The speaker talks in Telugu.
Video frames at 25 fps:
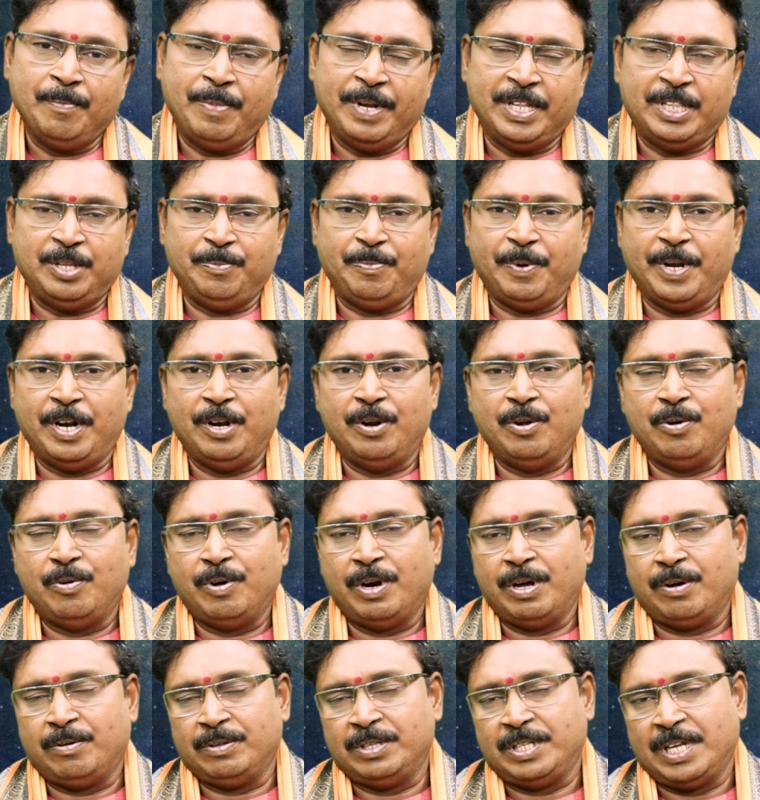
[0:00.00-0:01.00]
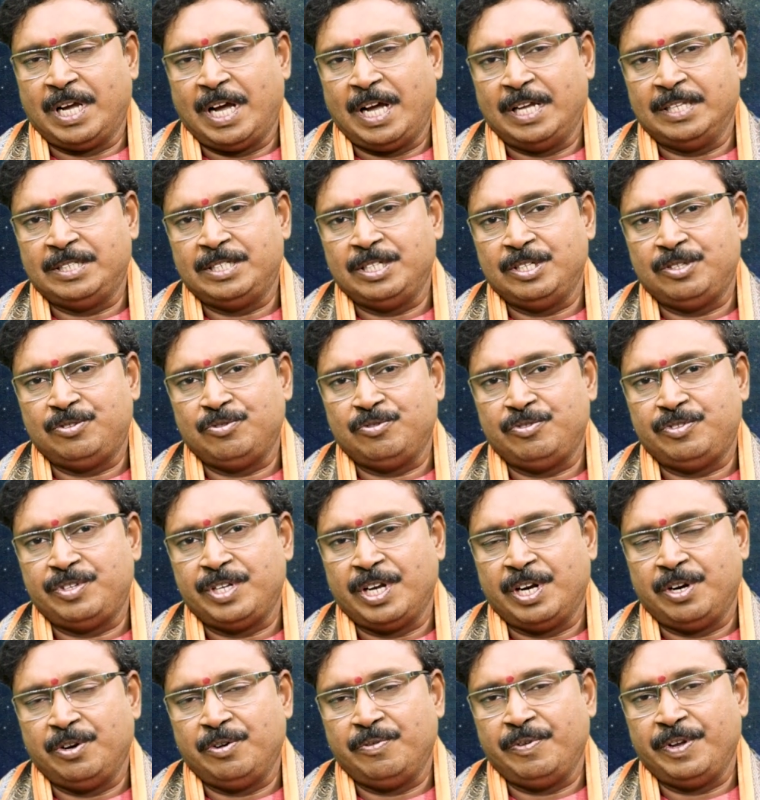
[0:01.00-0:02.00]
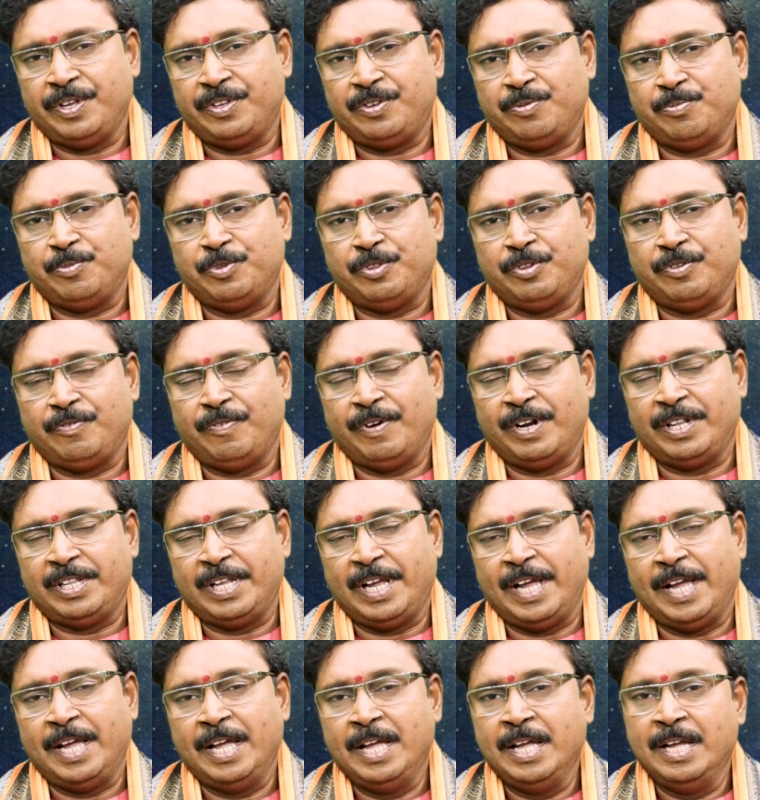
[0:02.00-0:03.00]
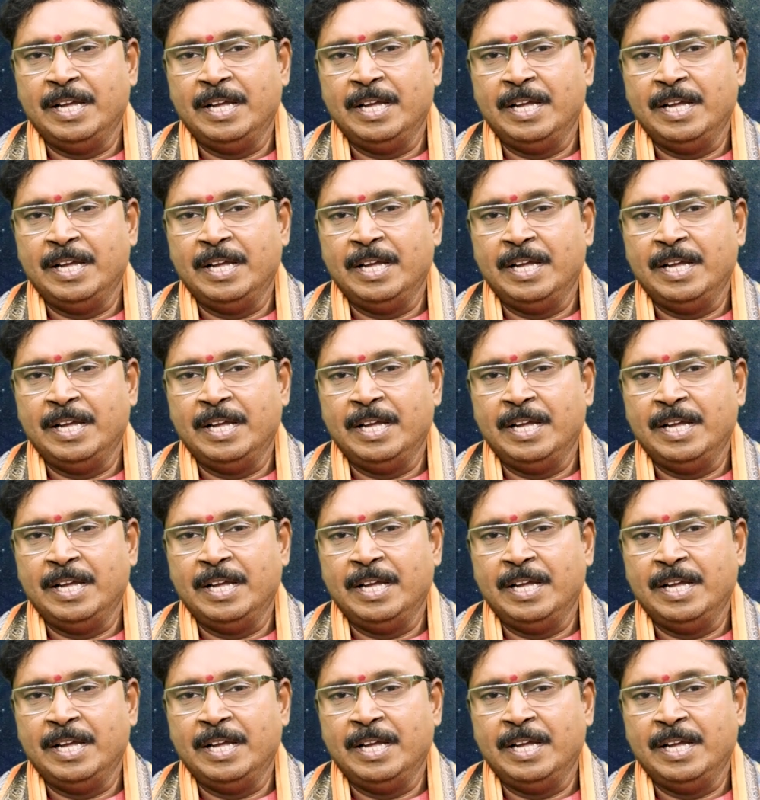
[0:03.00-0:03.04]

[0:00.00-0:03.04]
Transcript: ప్రతి పనిలో కూడా కొంత ఆచితూచి అడుగు వేసి ముందుకు వెళ్తే